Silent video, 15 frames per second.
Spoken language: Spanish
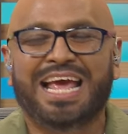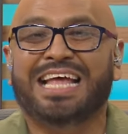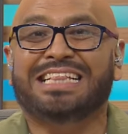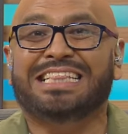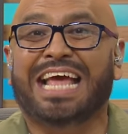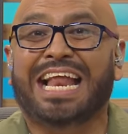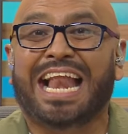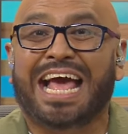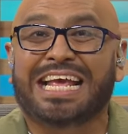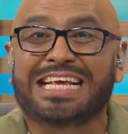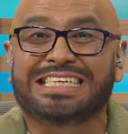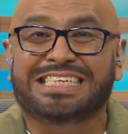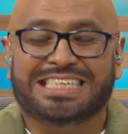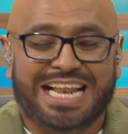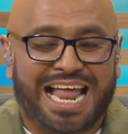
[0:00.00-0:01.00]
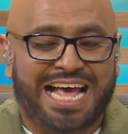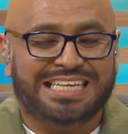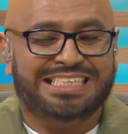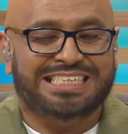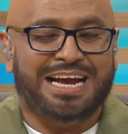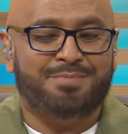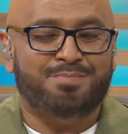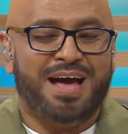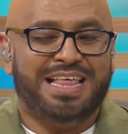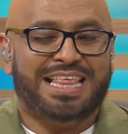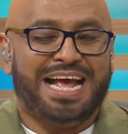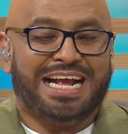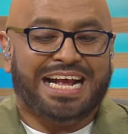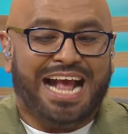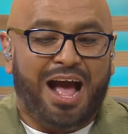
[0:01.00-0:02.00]
De la isla
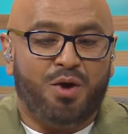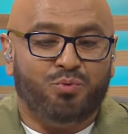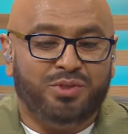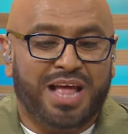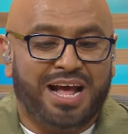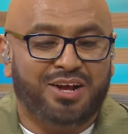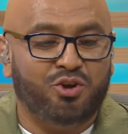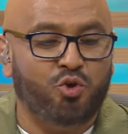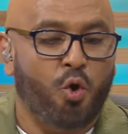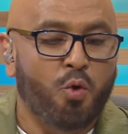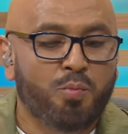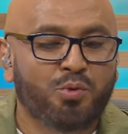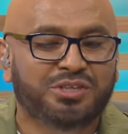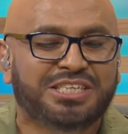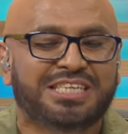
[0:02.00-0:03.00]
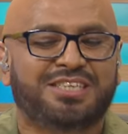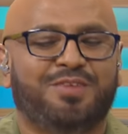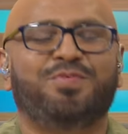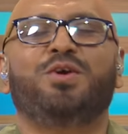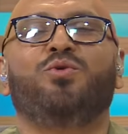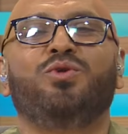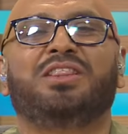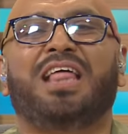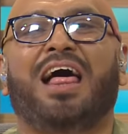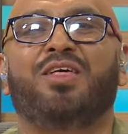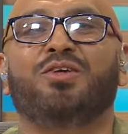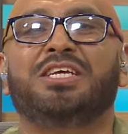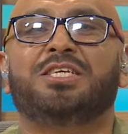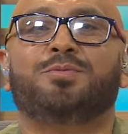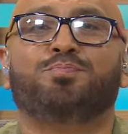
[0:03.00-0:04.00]
llamada Cauda, con muchas
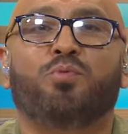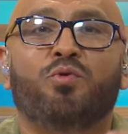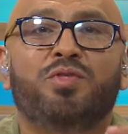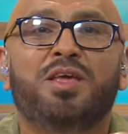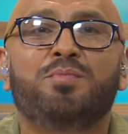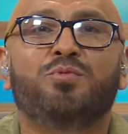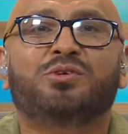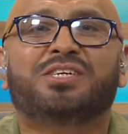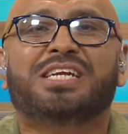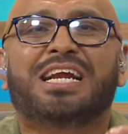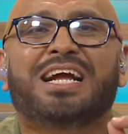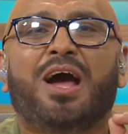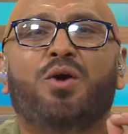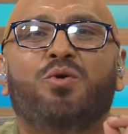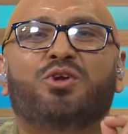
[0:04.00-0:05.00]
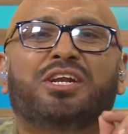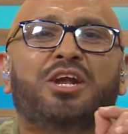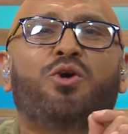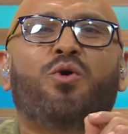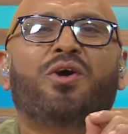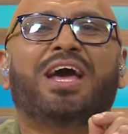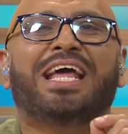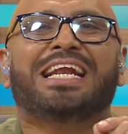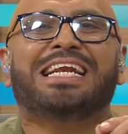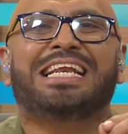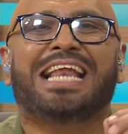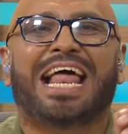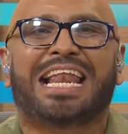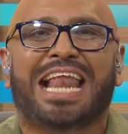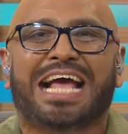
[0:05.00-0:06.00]
dificultades pudimos recoger
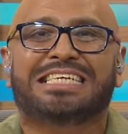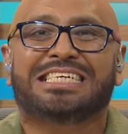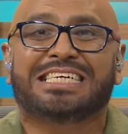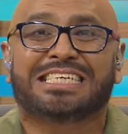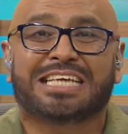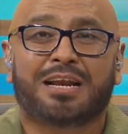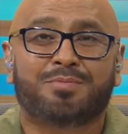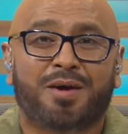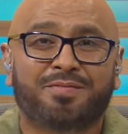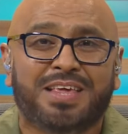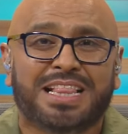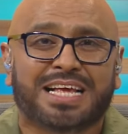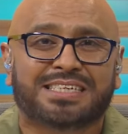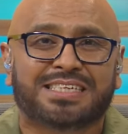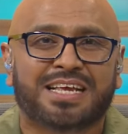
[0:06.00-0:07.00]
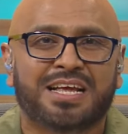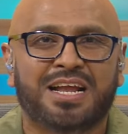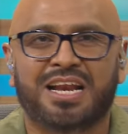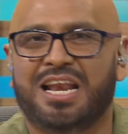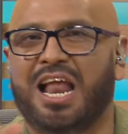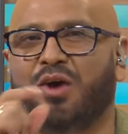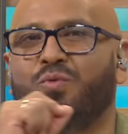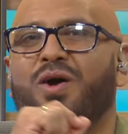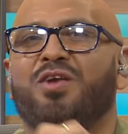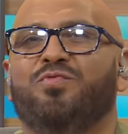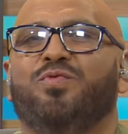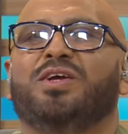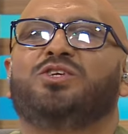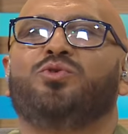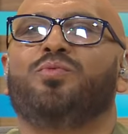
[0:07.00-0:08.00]
la lancha salvavidas, la cual
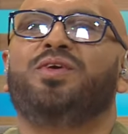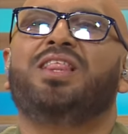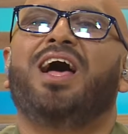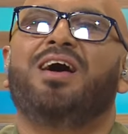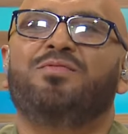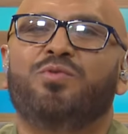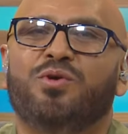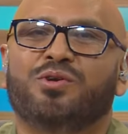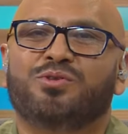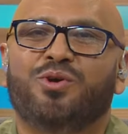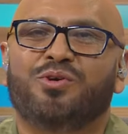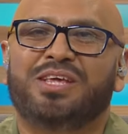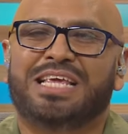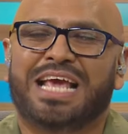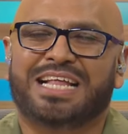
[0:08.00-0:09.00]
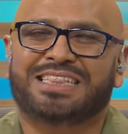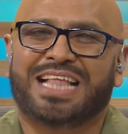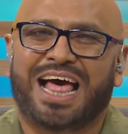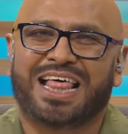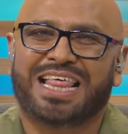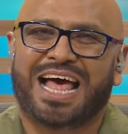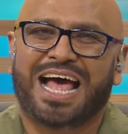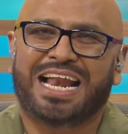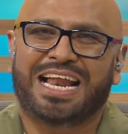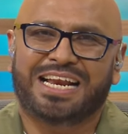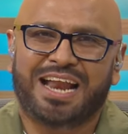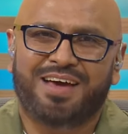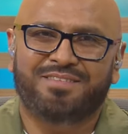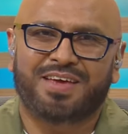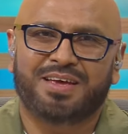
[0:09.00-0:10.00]
fue subida a bordo y atada a la
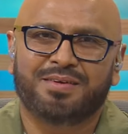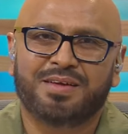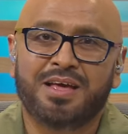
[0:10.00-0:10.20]
nave.